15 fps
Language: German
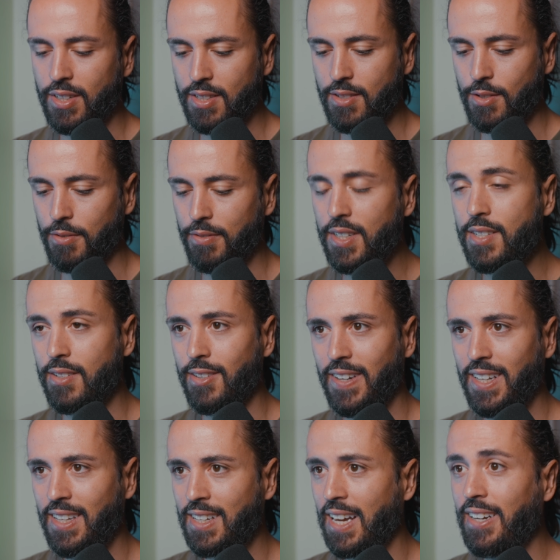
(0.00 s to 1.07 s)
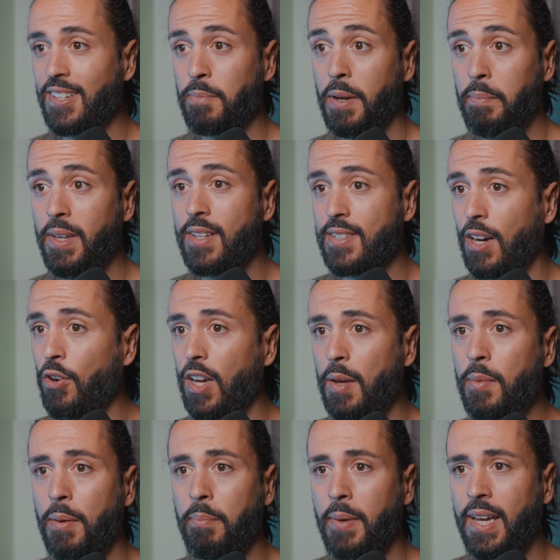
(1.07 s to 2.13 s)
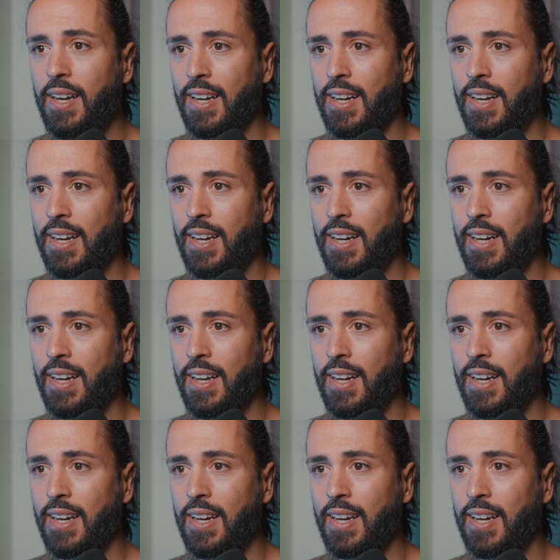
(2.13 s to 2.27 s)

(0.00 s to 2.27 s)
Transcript: das zu wissen, weil ich kann das bei mir jetzt auch immer mehr